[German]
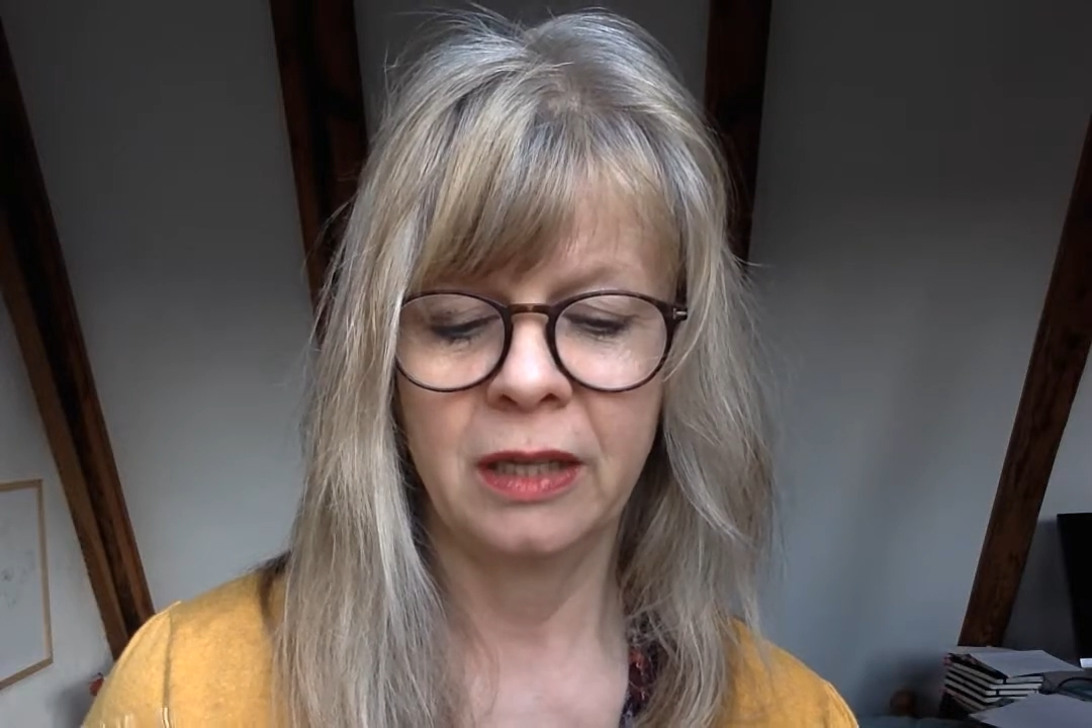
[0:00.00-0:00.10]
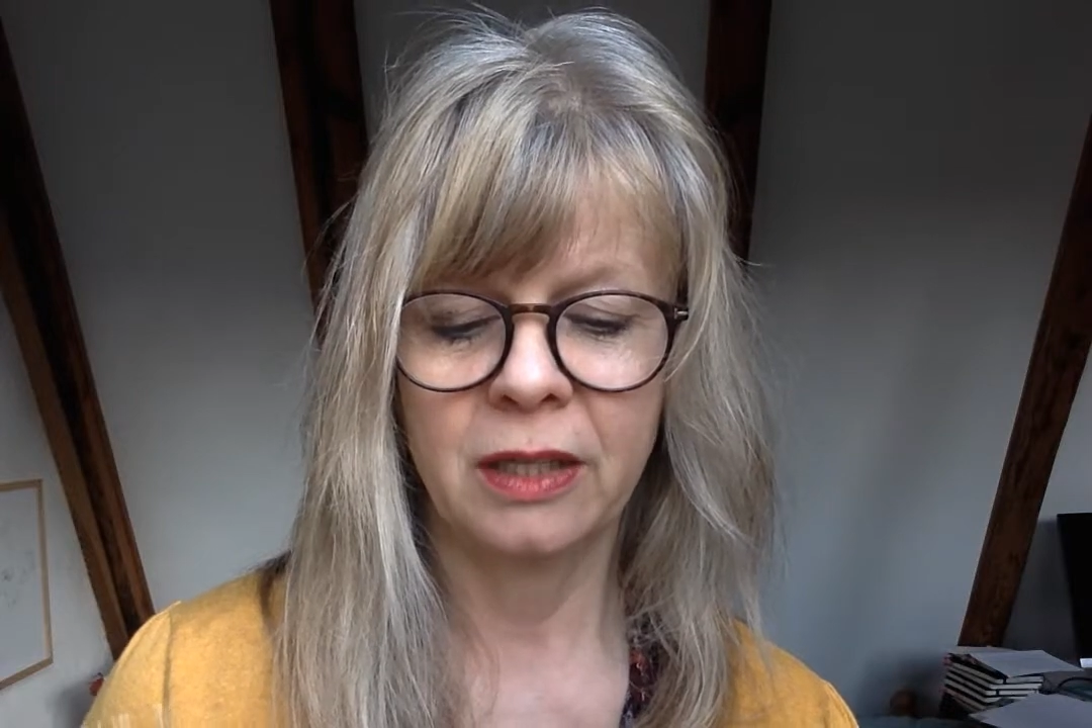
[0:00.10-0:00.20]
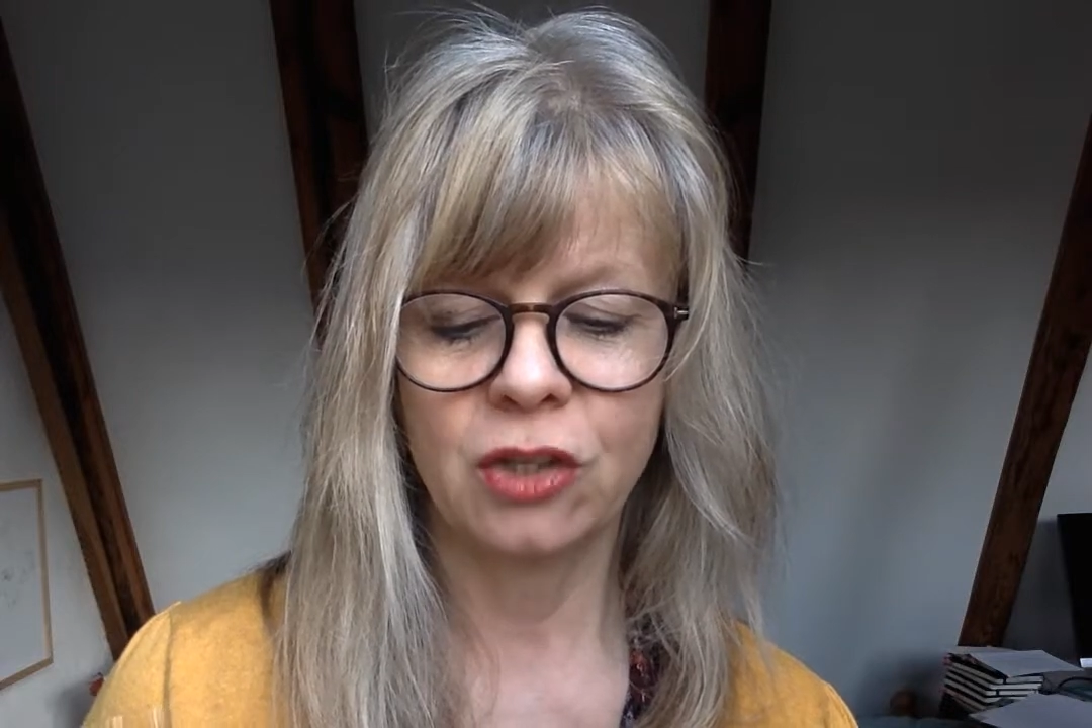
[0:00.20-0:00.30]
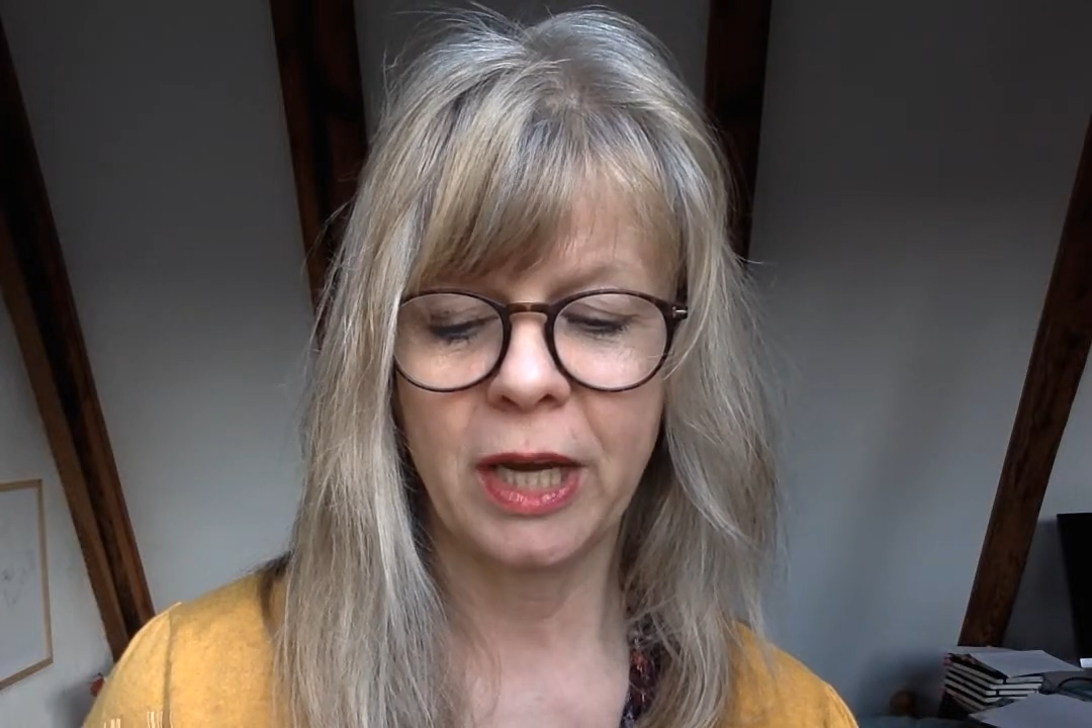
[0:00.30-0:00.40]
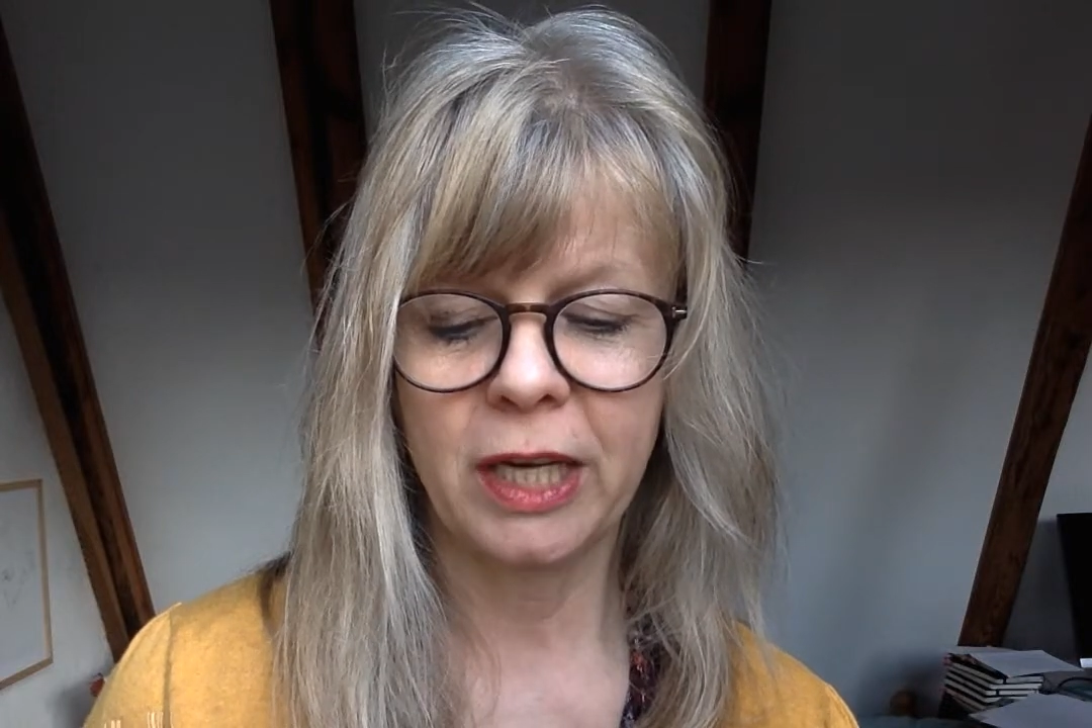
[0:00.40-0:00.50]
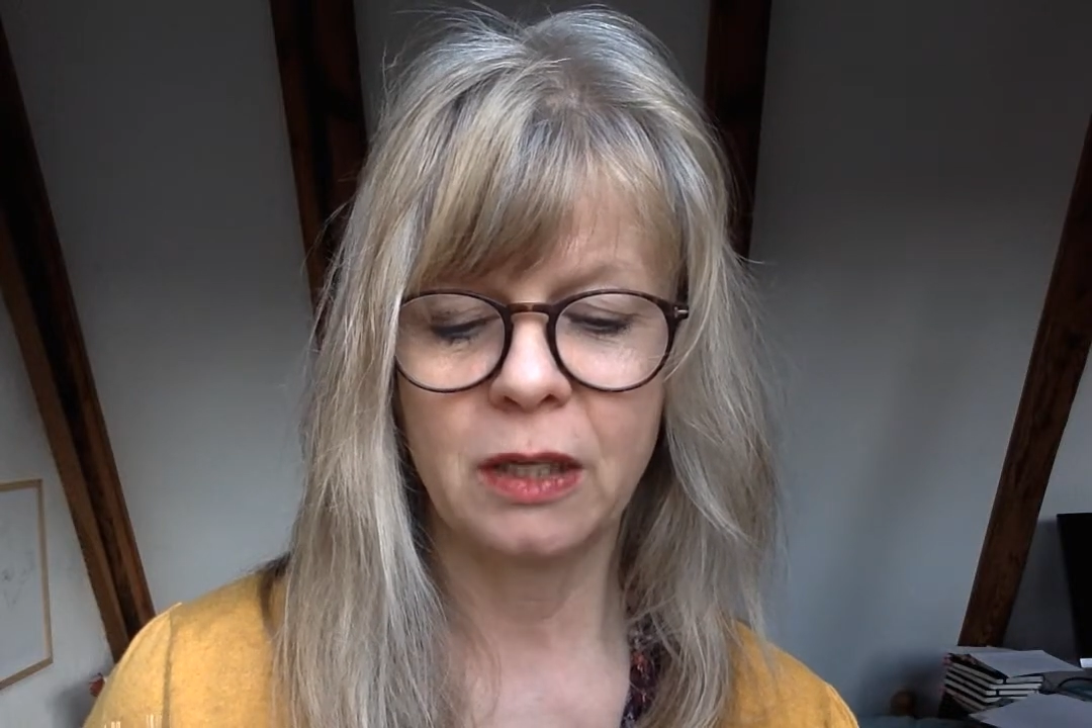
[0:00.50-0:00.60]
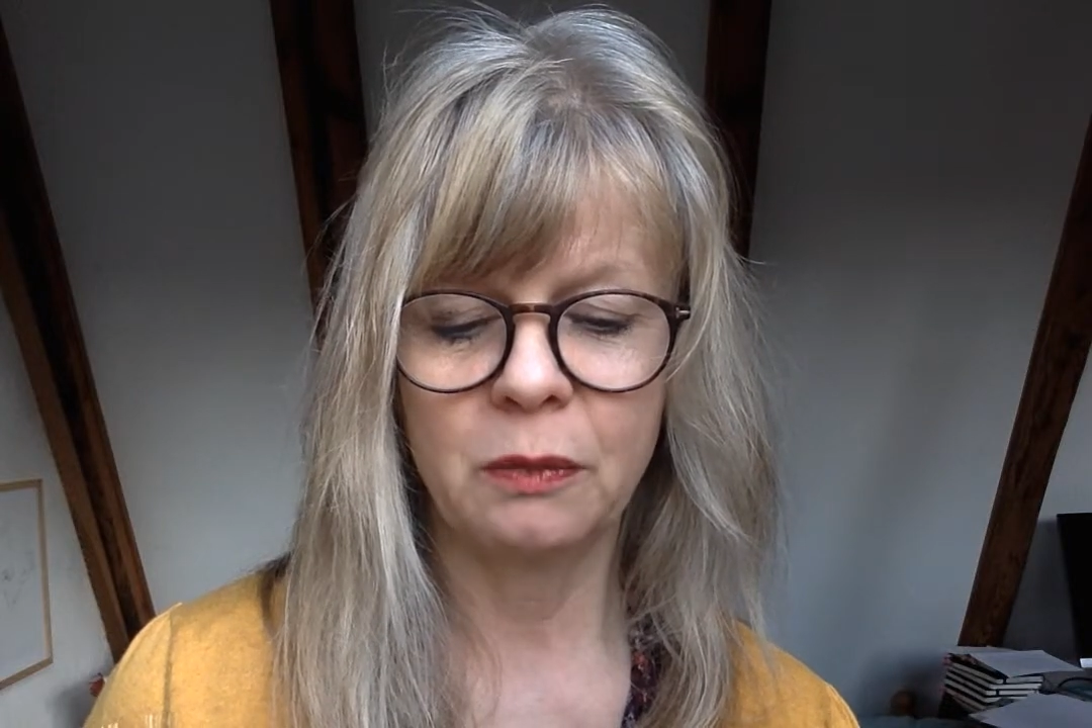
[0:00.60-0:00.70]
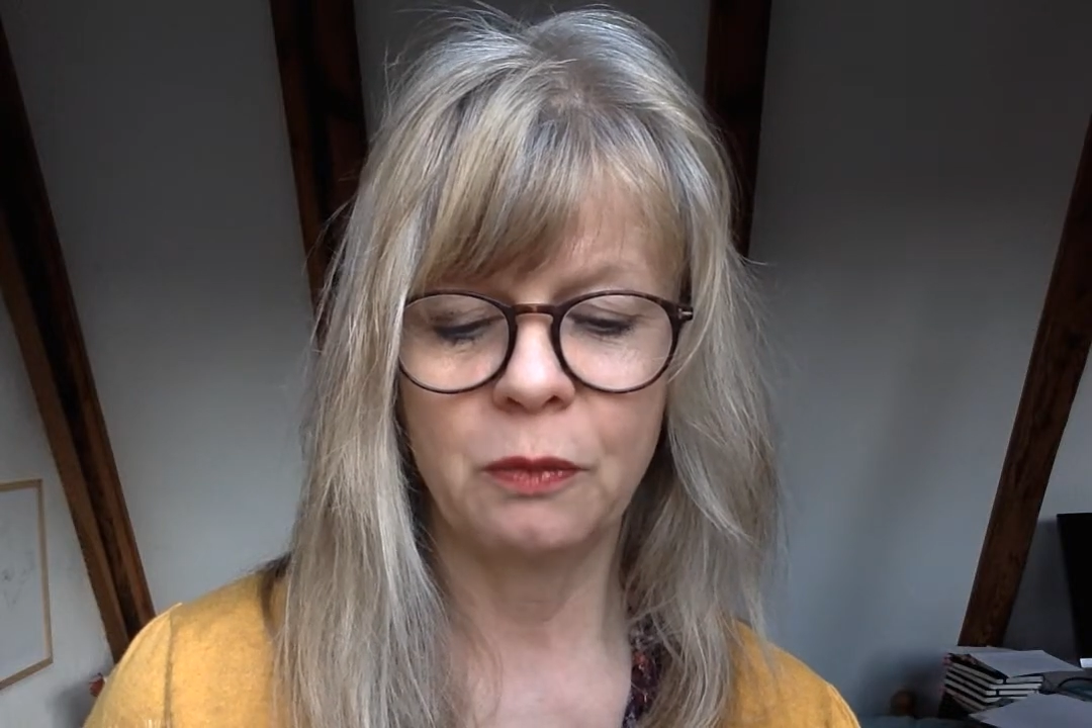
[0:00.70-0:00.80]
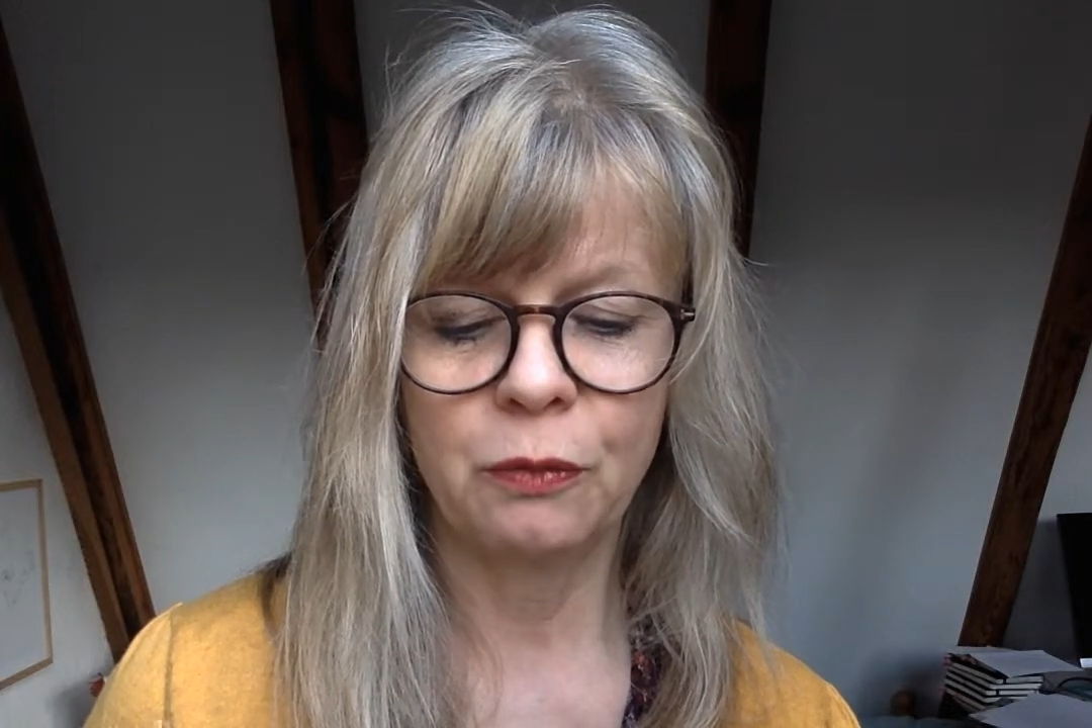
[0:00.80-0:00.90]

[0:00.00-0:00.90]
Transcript: Das scheint